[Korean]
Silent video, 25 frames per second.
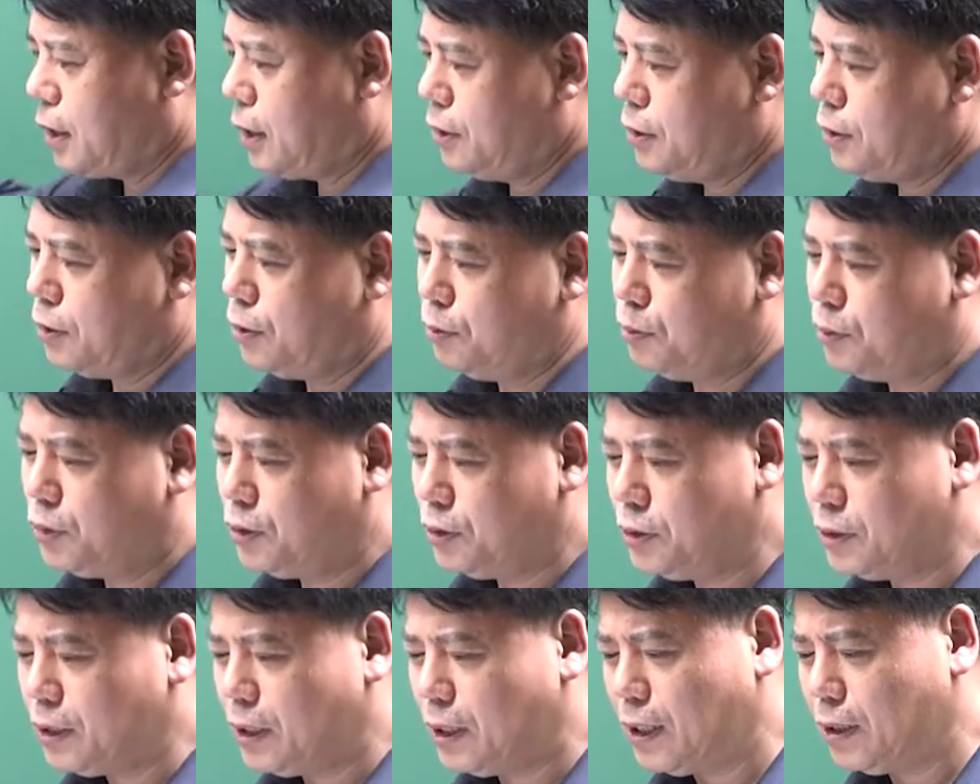
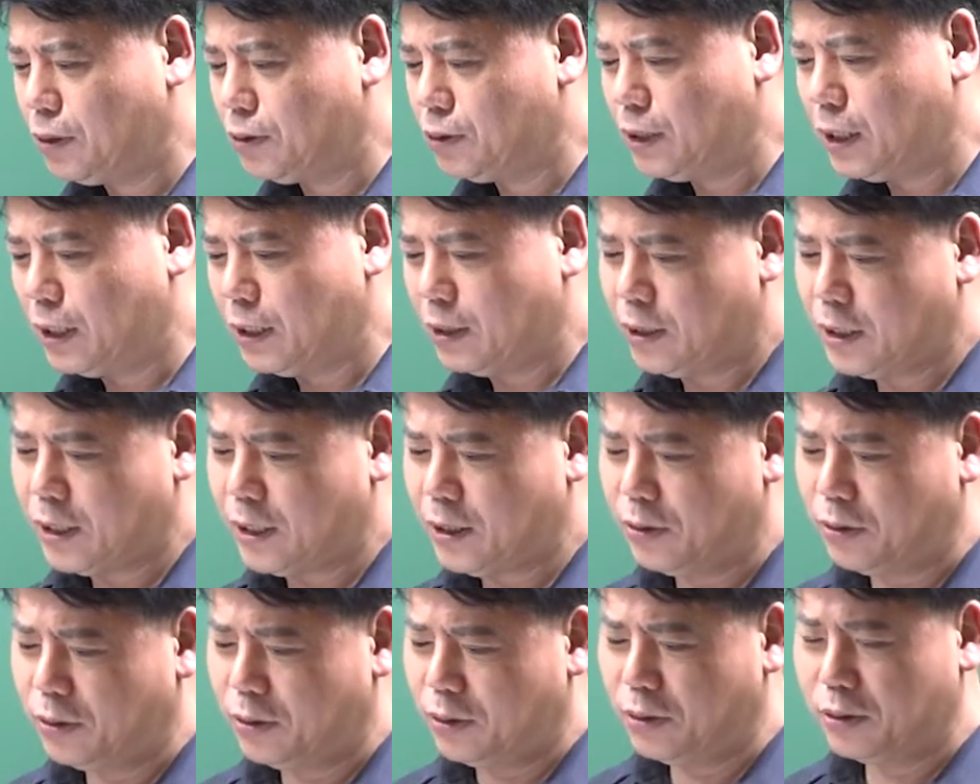10번 이상 한 것
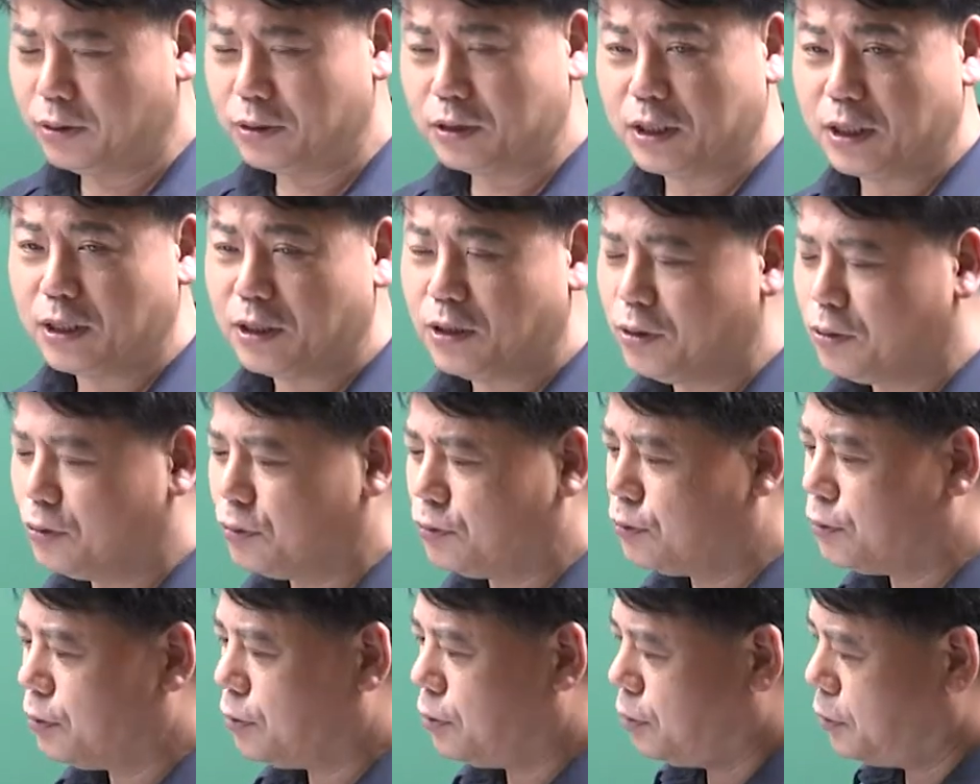같아요. 제
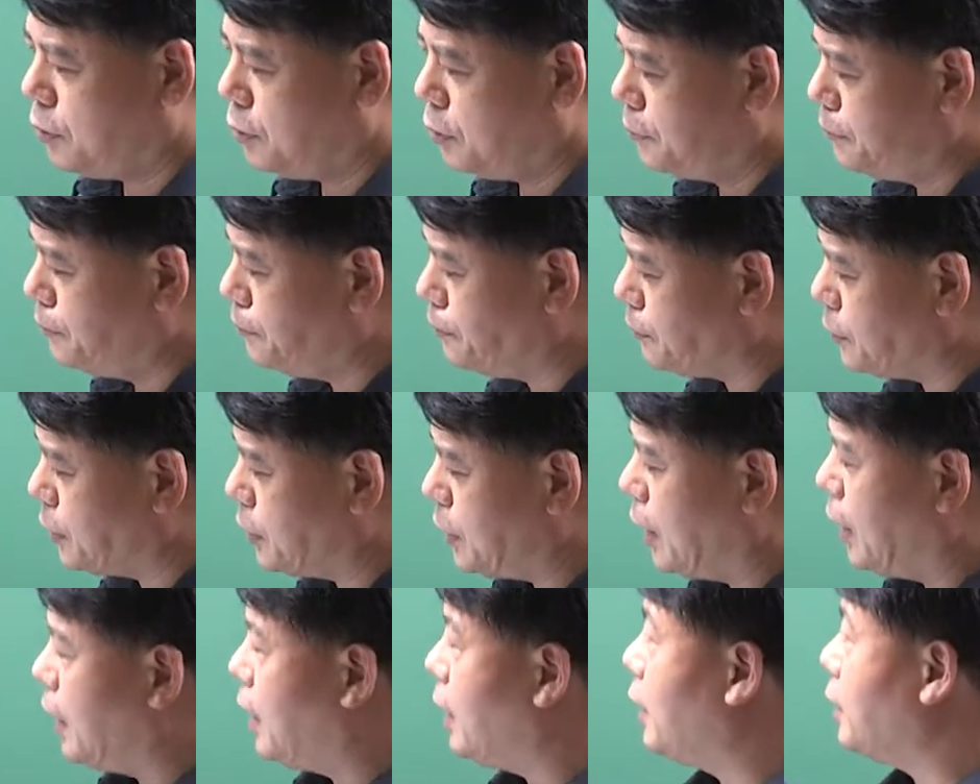기억으로.
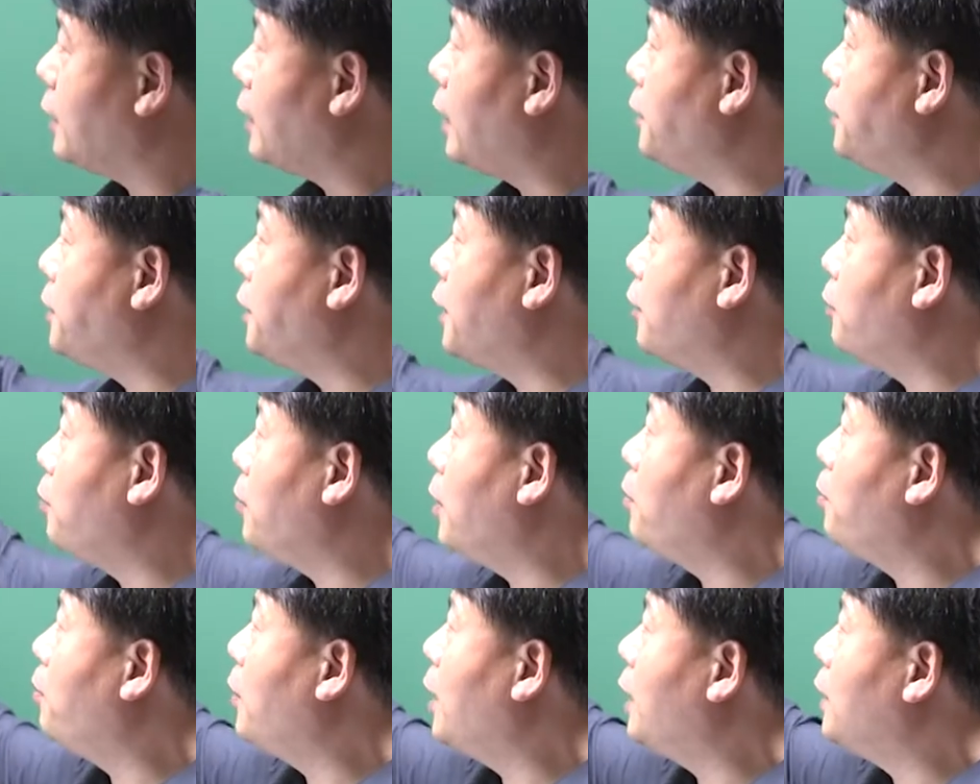자,
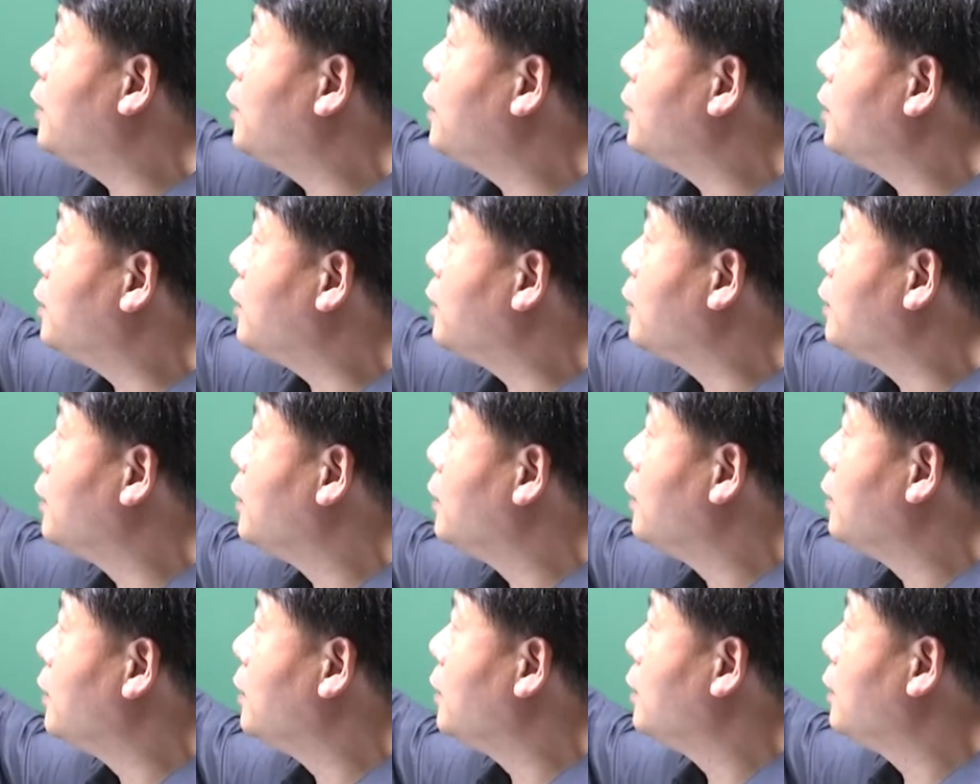단상반파는
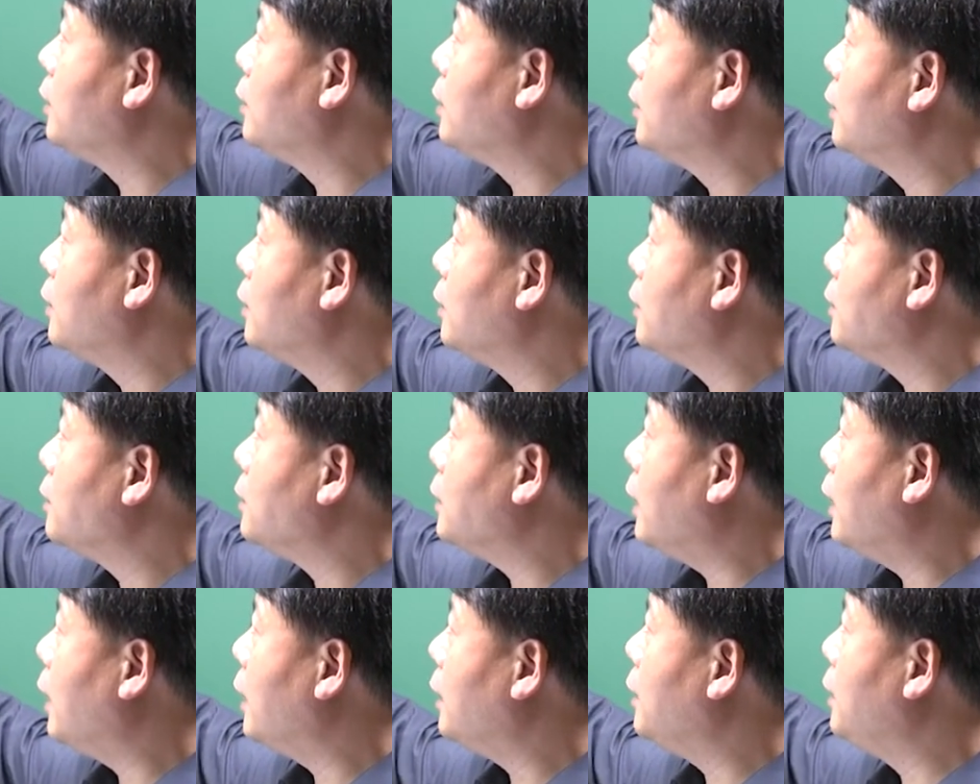
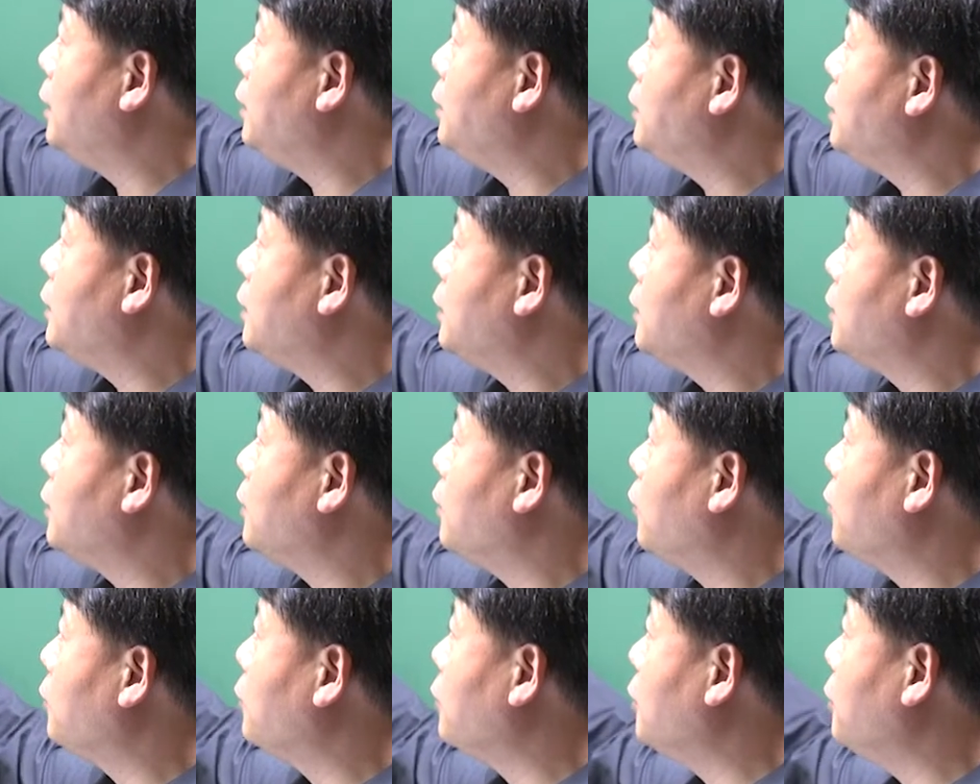자, DC는
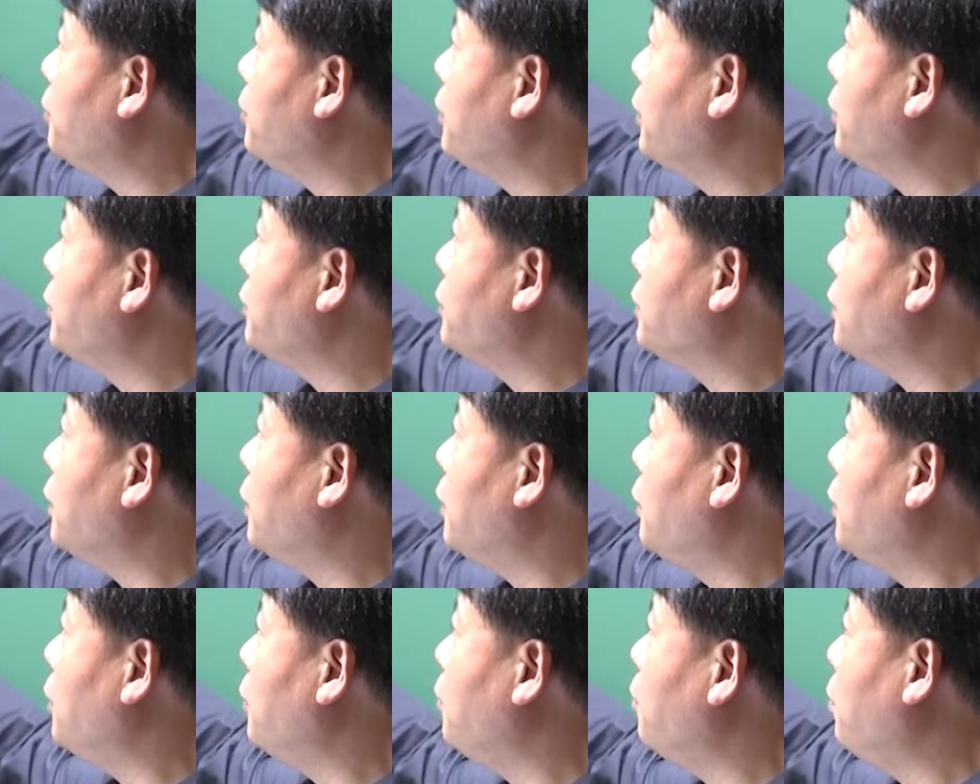어떻게
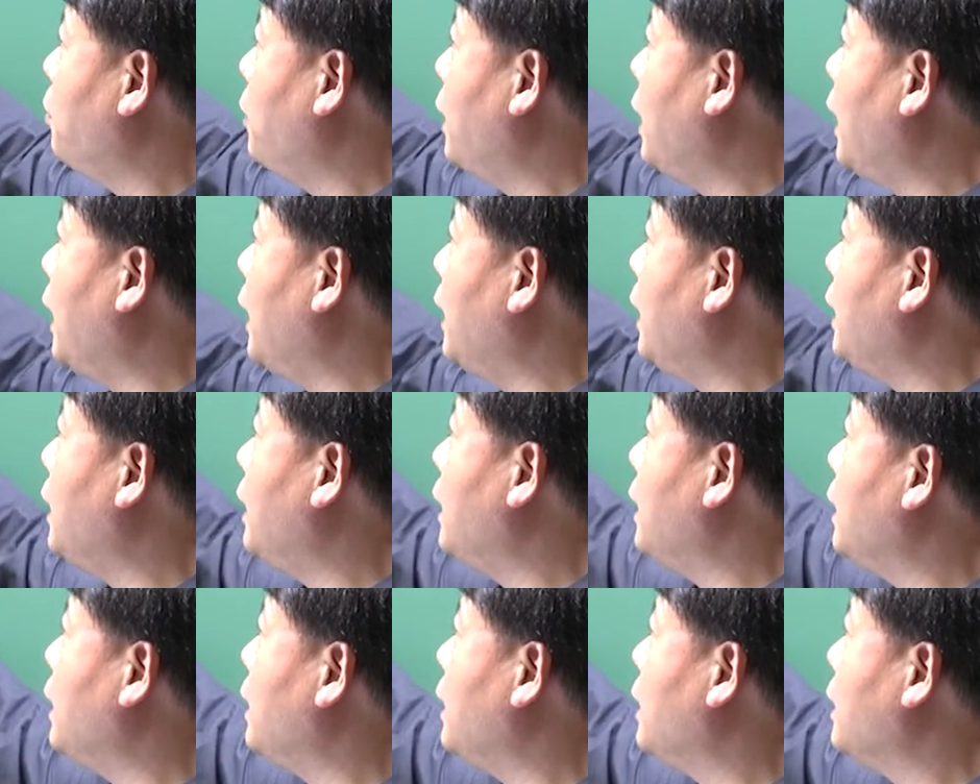배웠어?
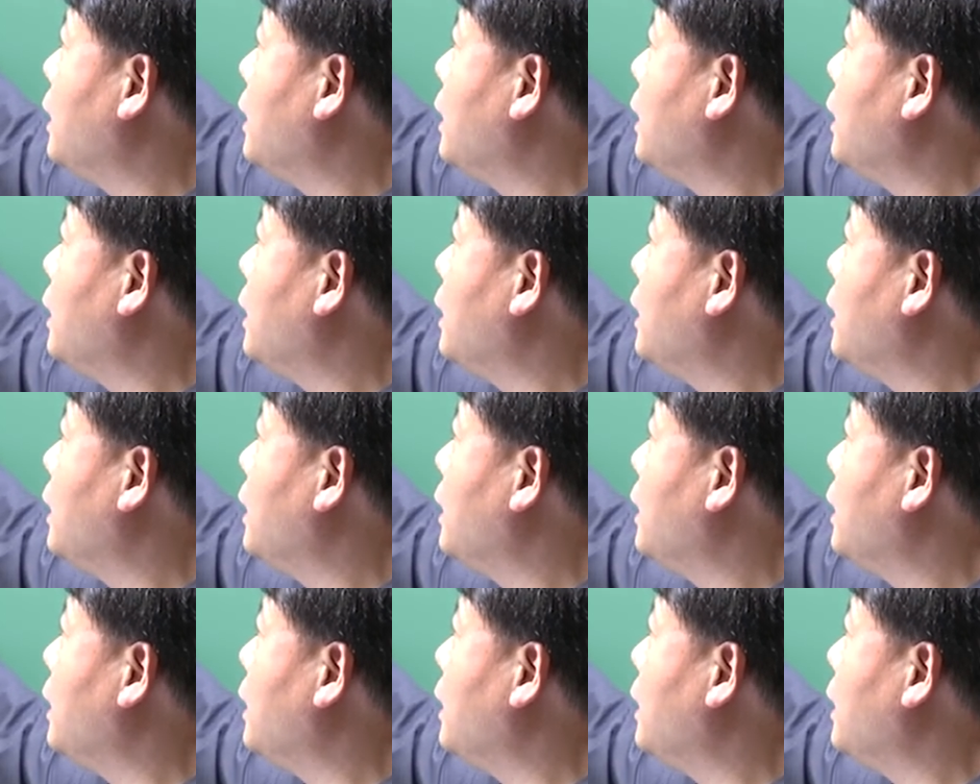파이,